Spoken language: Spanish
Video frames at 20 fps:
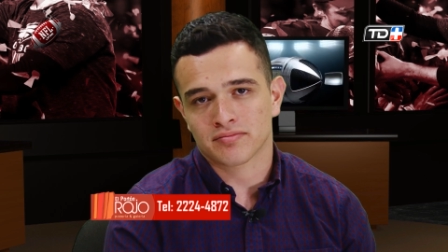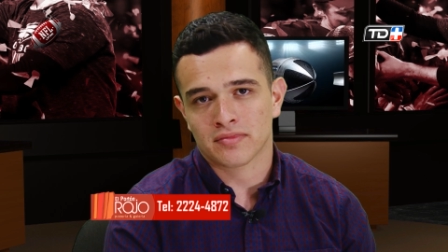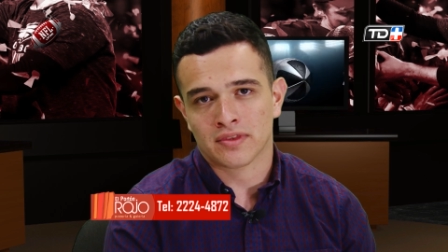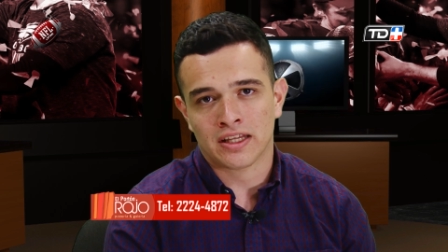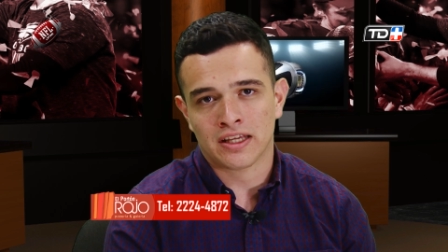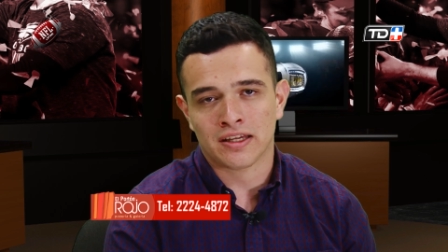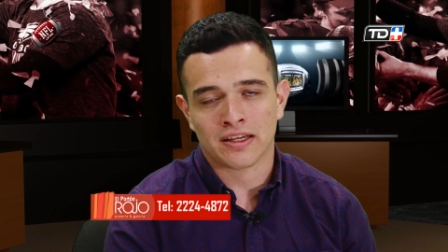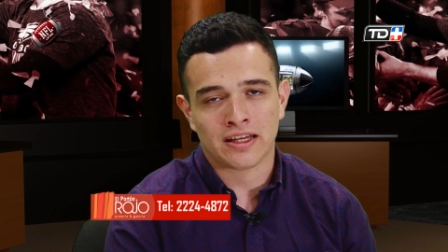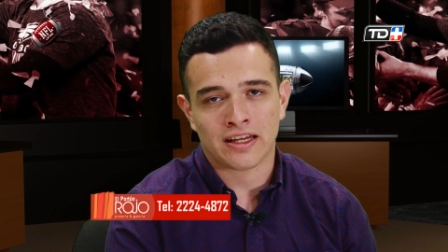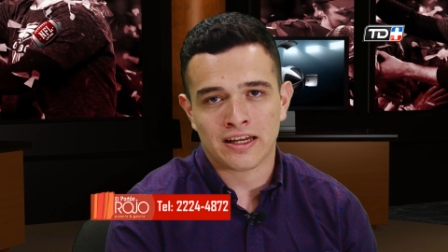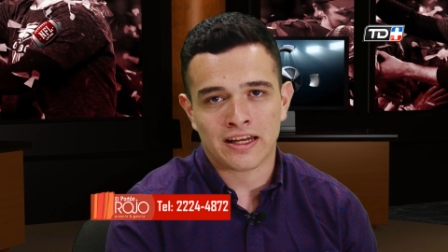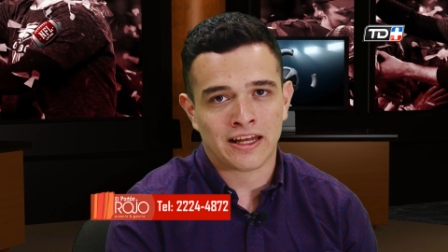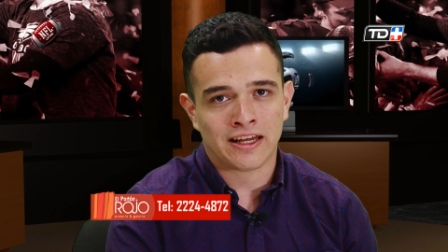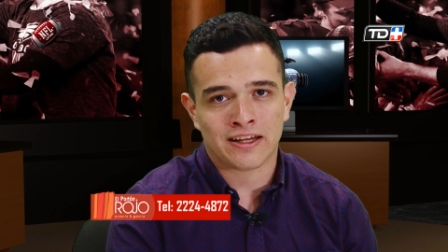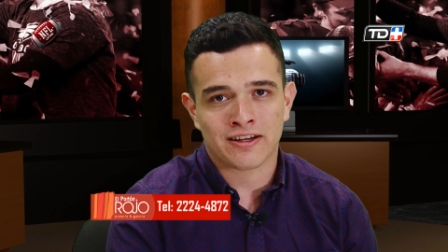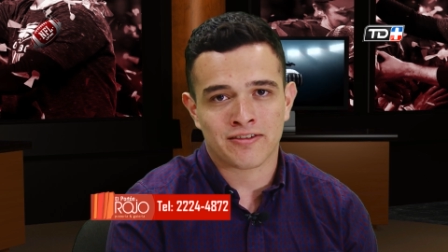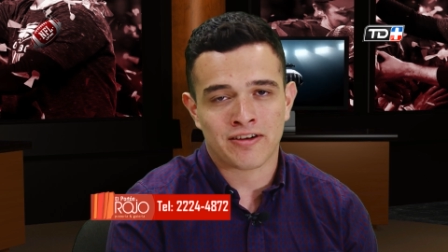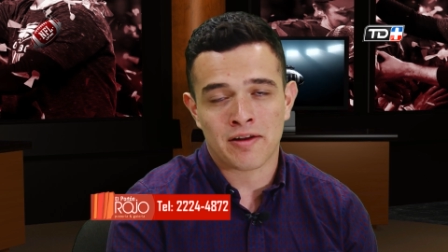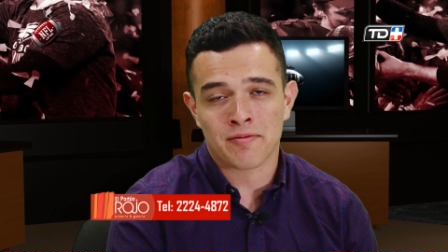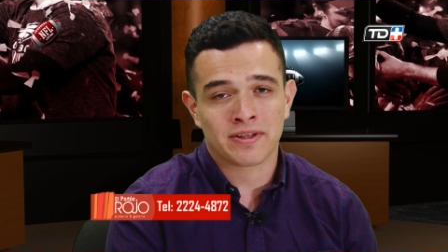
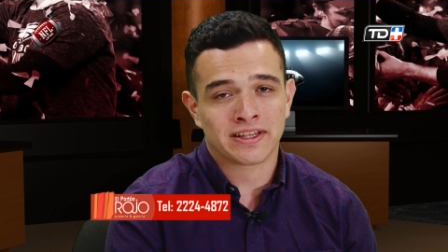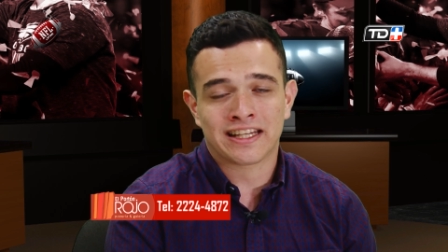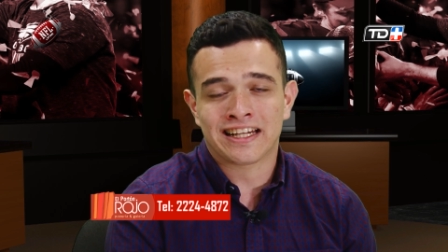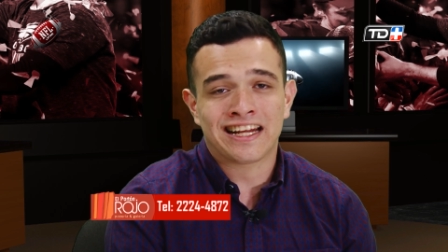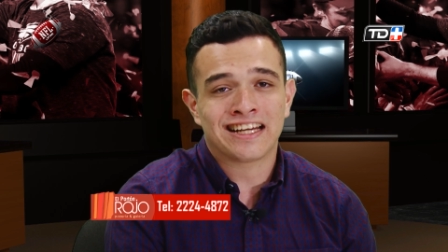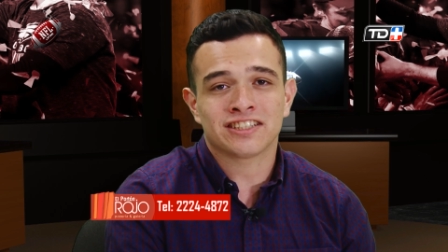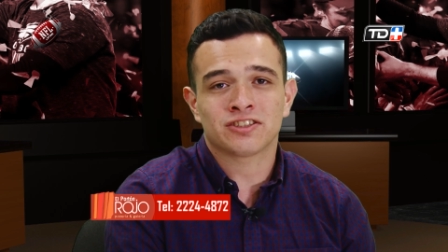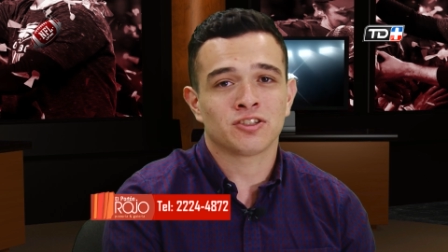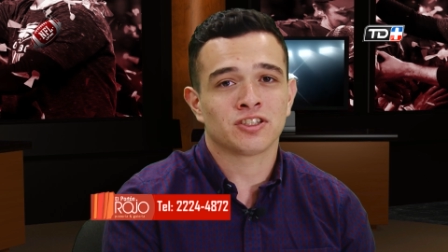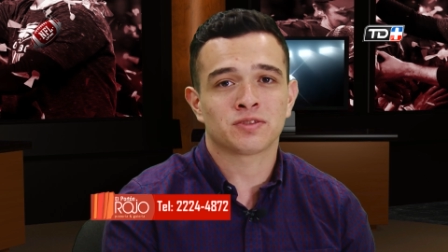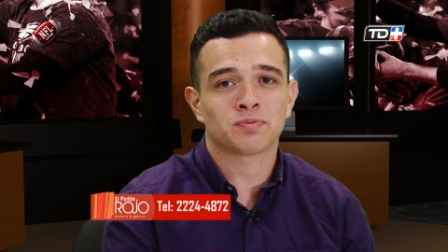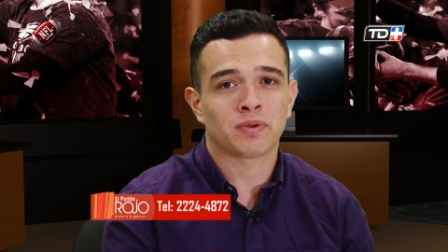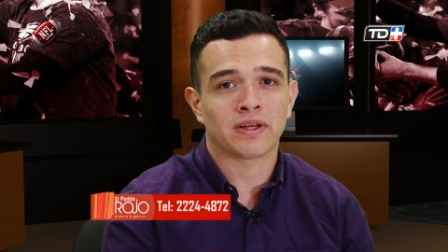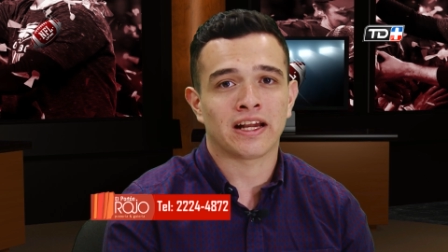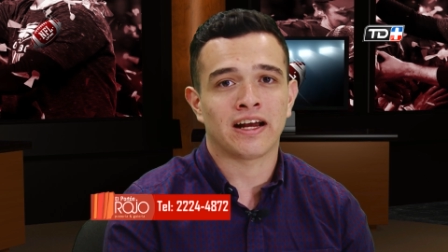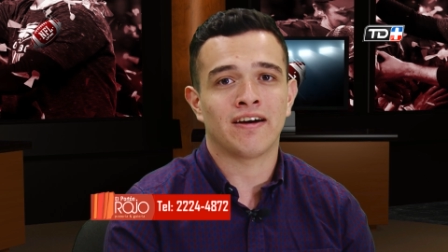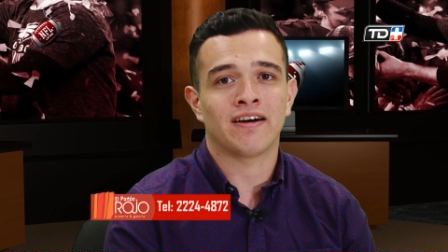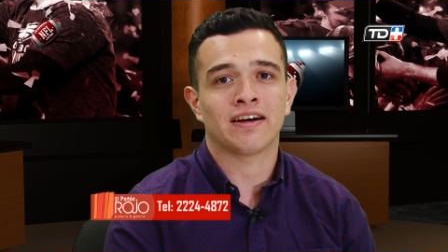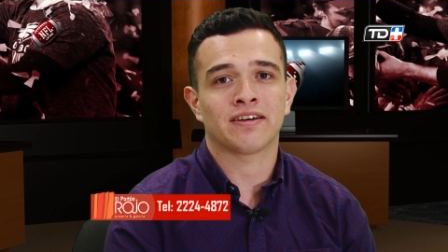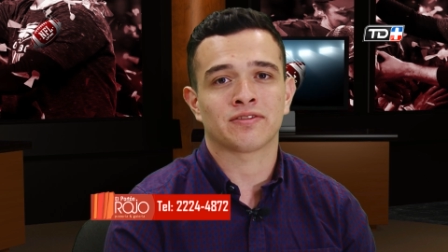eh, realmente nadie se lo
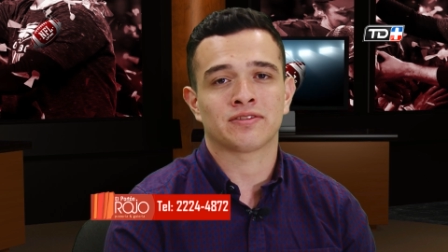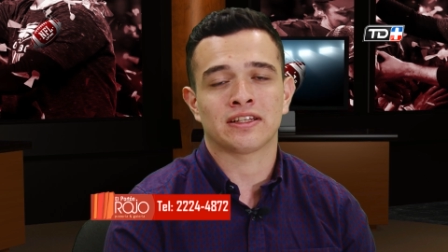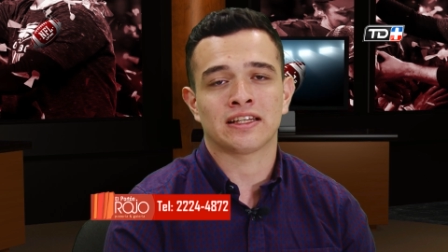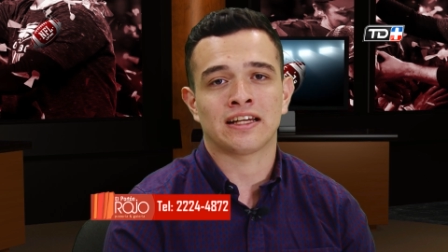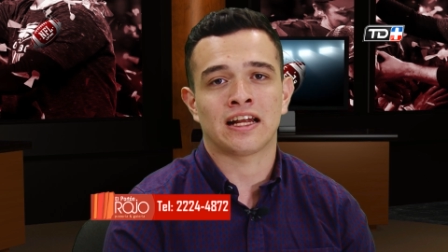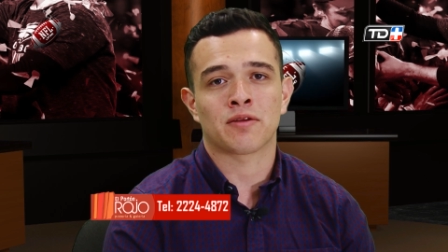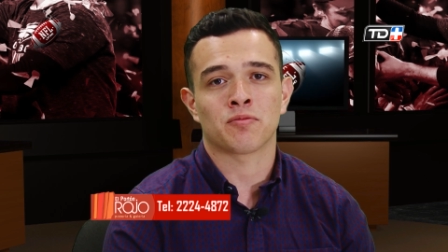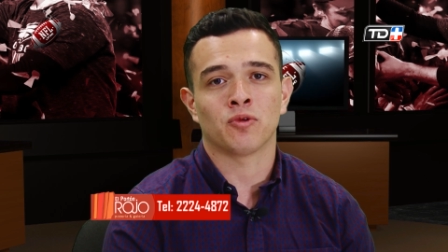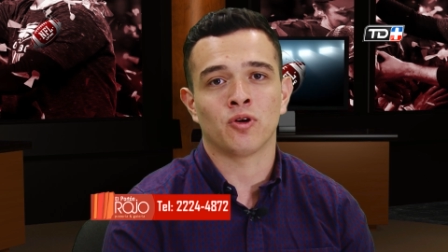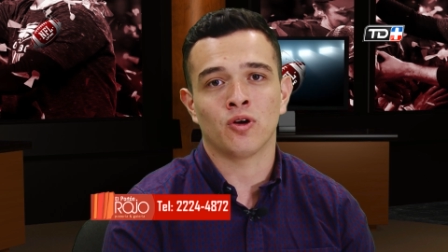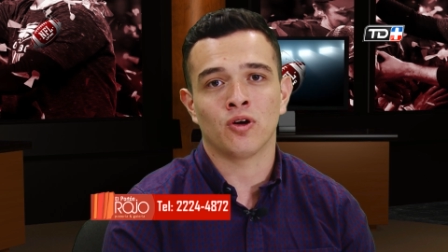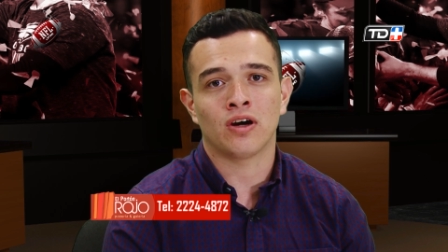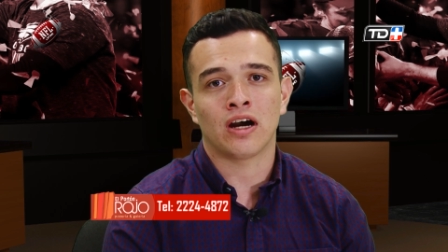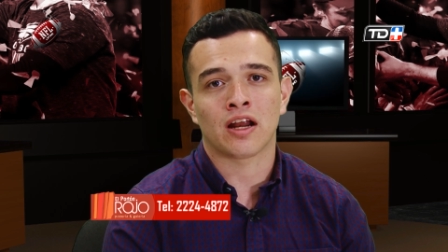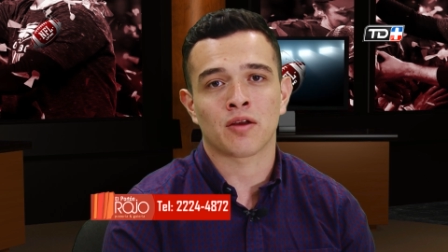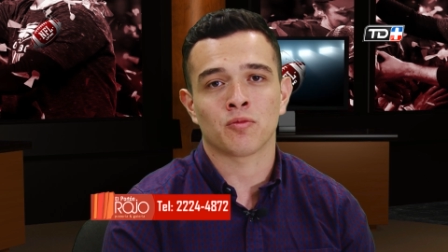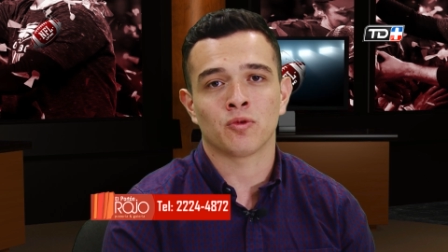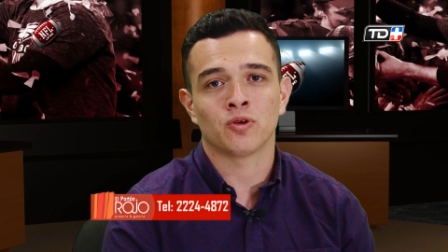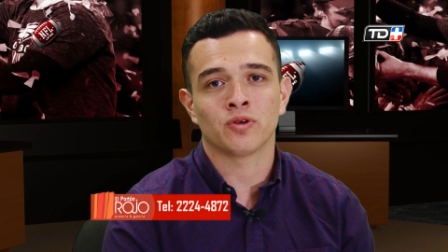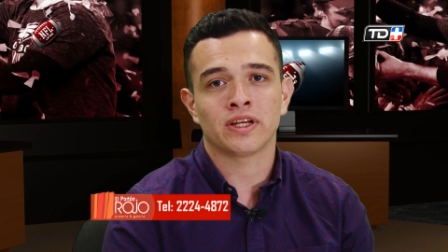esperaba. Eh, armó,
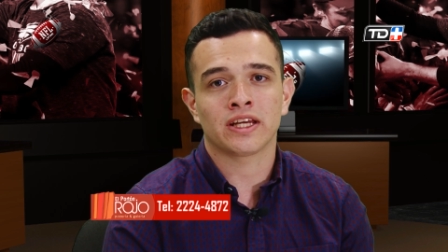armó un